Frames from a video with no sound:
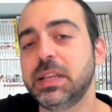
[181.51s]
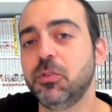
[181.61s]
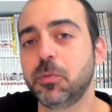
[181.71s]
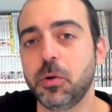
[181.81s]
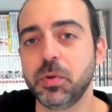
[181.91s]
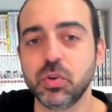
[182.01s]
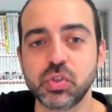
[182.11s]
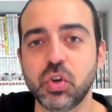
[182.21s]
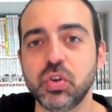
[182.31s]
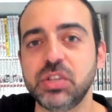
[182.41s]
proprio non
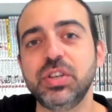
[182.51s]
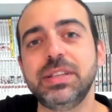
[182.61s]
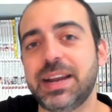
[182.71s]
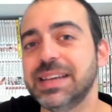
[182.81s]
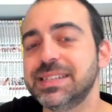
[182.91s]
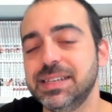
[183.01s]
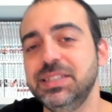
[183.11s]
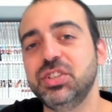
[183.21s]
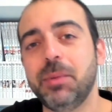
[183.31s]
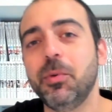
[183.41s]
so cosa c'entrasse
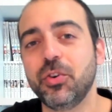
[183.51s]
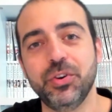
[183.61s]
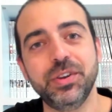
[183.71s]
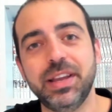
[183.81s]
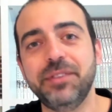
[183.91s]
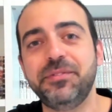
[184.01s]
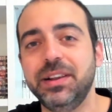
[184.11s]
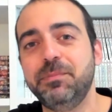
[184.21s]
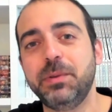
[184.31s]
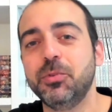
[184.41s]
diciamo con eh,
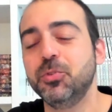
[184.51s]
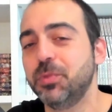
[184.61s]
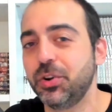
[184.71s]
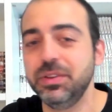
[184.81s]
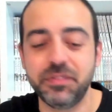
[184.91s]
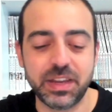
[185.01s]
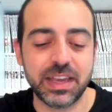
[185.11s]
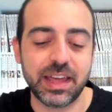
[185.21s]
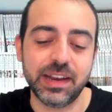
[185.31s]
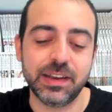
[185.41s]
il primo numero di
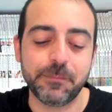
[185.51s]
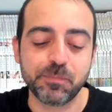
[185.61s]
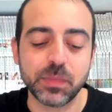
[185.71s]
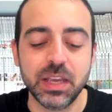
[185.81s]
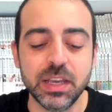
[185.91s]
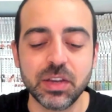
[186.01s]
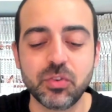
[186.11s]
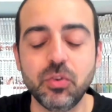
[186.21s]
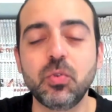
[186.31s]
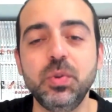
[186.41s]
Frieren
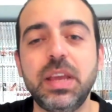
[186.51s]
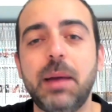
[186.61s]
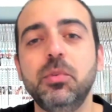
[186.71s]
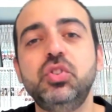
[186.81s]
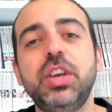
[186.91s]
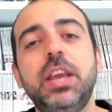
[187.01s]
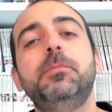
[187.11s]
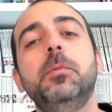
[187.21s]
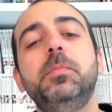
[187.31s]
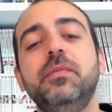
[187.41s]
Concludiamo
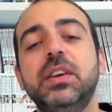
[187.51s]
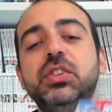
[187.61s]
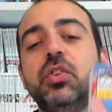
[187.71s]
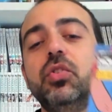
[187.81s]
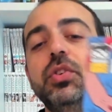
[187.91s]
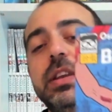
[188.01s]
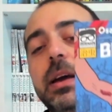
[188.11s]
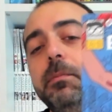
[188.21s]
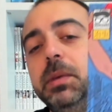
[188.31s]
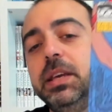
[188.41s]
J-Pop invece con
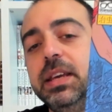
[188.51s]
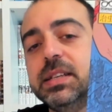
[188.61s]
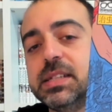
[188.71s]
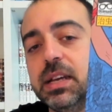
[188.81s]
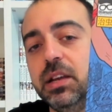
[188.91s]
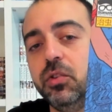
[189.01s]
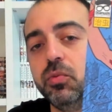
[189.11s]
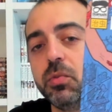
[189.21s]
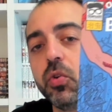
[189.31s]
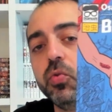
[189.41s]
eh, Big X il
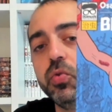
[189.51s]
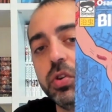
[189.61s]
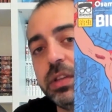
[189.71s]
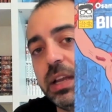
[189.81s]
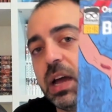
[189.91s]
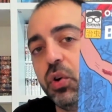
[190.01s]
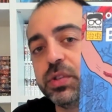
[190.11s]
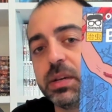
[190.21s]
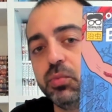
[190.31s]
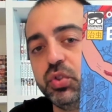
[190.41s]
numero 1 della
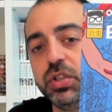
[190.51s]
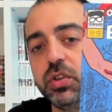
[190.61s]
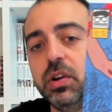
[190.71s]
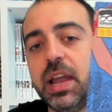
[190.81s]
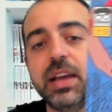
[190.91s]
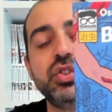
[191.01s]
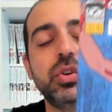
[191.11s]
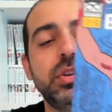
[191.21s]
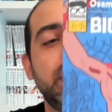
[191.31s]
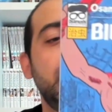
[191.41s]
Osamushi Collection